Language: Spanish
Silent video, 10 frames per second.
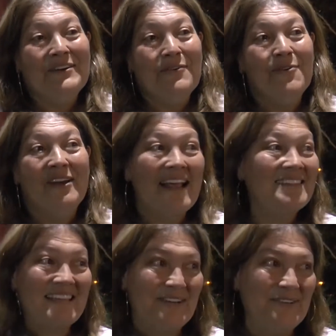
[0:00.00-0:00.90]
un gran
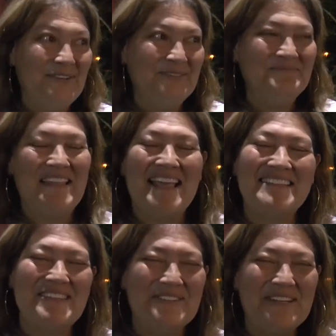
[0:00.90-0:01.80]
saludo y
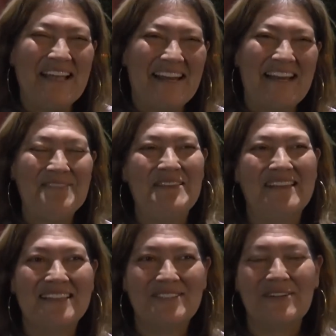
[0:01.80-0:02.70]
haciendo una gran
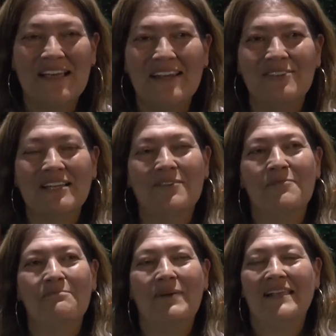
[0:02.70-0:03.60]
invitación a que nos
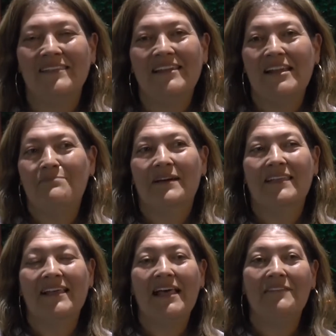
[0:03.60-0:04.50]
acompañen en el
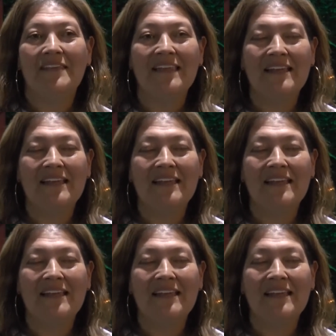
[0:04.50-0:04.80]
Parque de la Vida,